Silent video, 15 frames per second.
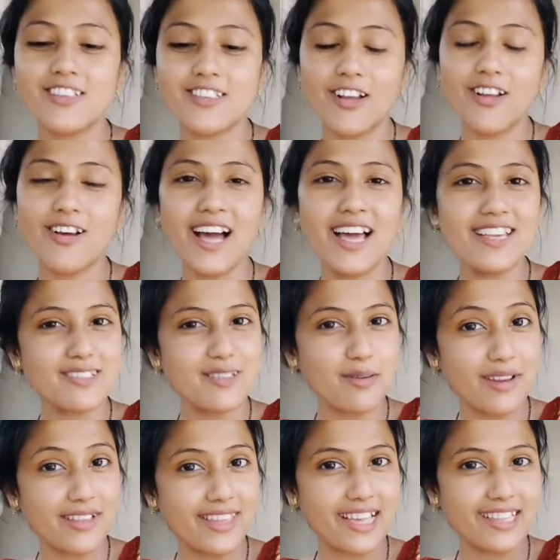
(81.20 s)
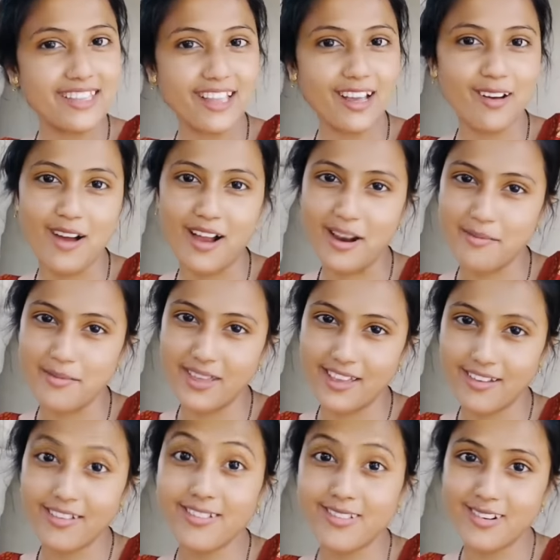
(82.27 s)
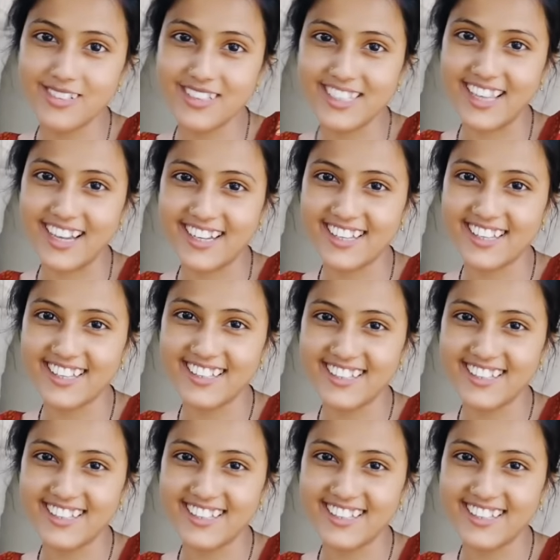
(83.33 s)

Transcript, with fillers: চলো গাইস তোমরা দেখতে থাকো আর আমি করতে থাকি